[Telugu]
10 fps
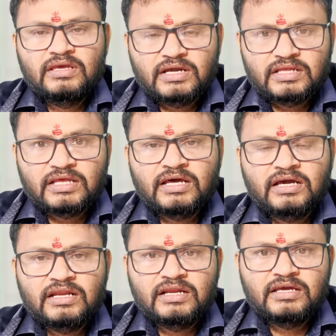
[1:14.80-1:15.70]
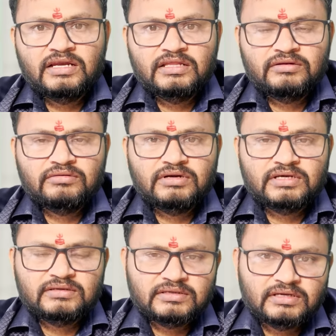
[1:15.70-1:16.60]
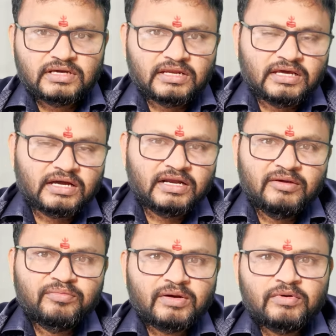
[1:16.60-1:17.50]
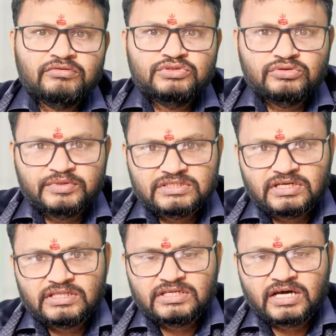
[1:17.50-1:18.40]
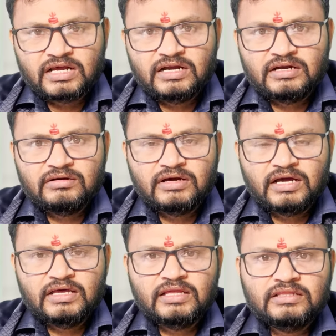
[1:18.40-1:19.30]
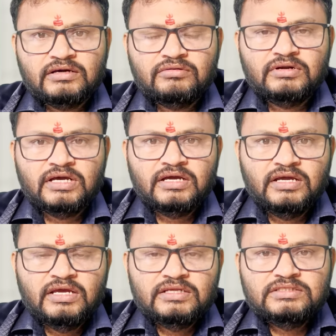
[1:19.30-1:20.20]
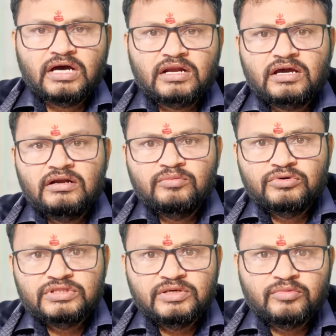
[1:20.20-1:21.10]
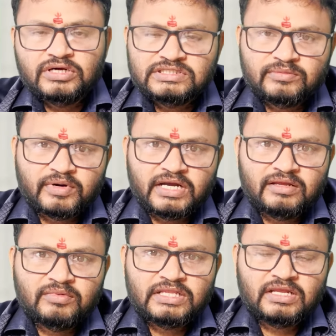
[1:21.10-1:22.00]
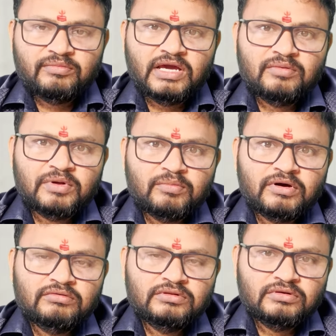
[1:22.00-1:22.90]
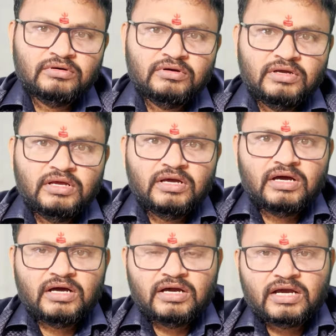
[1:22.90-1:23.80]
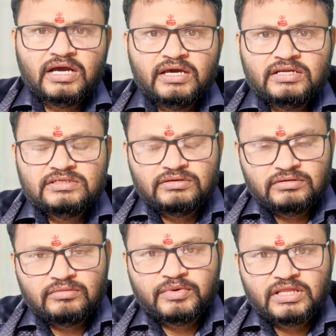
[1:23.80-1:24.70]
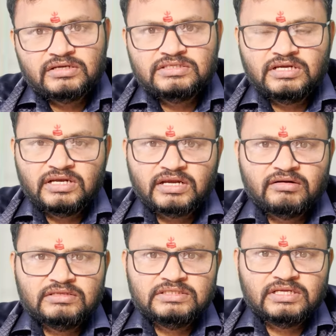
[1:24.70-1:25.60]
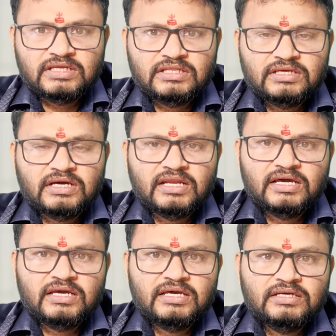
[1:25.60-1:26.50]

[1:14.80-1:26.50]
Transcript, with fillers: ఇక్కడ తెలంగాణ నాయకులందరూ కూడా కానీ అక్కడ ఏం ప్రభావం చూపించలేదు జార్ఖండ్లో అదంతా కూడా జార్ఖండ్ ముక్తి మోర్చా పార్టీ మాత్రమే ఆ ప్రభావంతో కాంగ్రెస్లో పదహారు సీట్లు రావడం జరిగింది అలాగే